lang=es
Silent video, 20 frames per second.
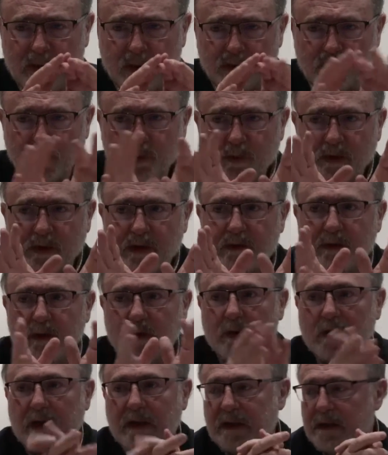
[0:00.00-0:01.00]
los grupos de acción
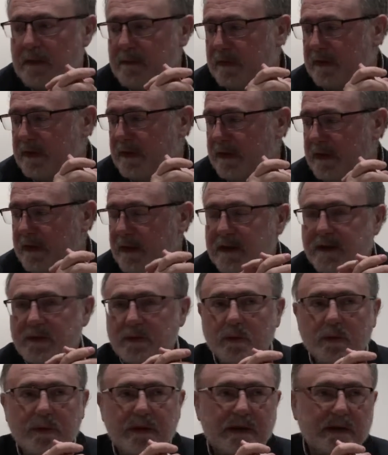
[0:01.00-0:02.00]
local de,
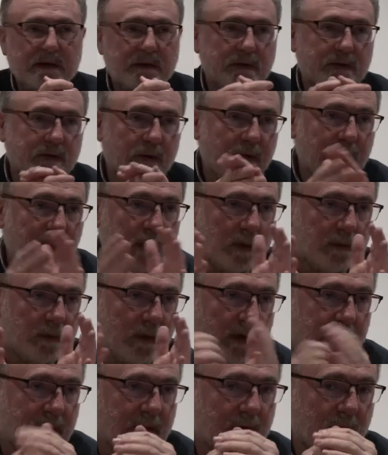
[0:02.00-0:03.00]
Asturias, los 11 grupos
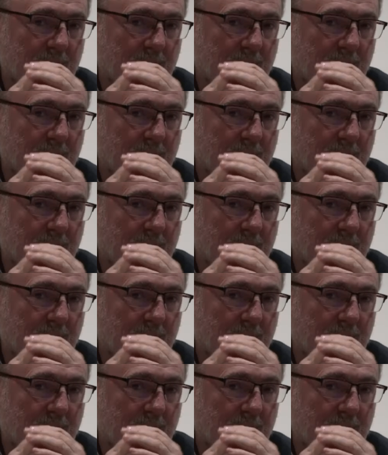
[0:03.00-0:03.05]
de acción